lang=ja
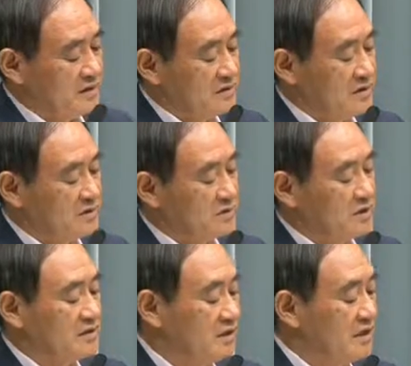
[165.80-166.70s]
成立を
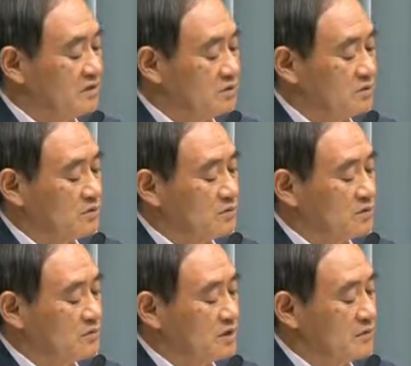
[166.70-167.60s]
させたいということに
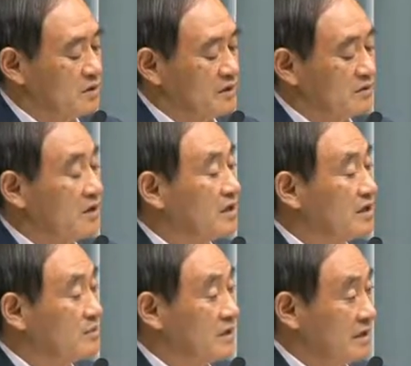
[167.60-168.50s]
気持ちは全く変わり
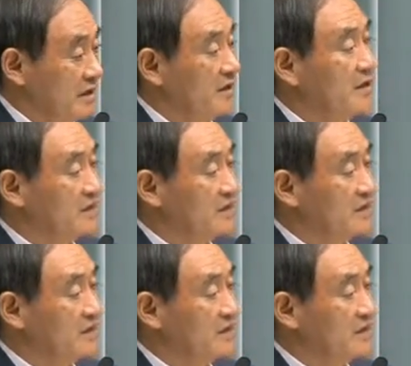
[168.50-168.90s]
ありません。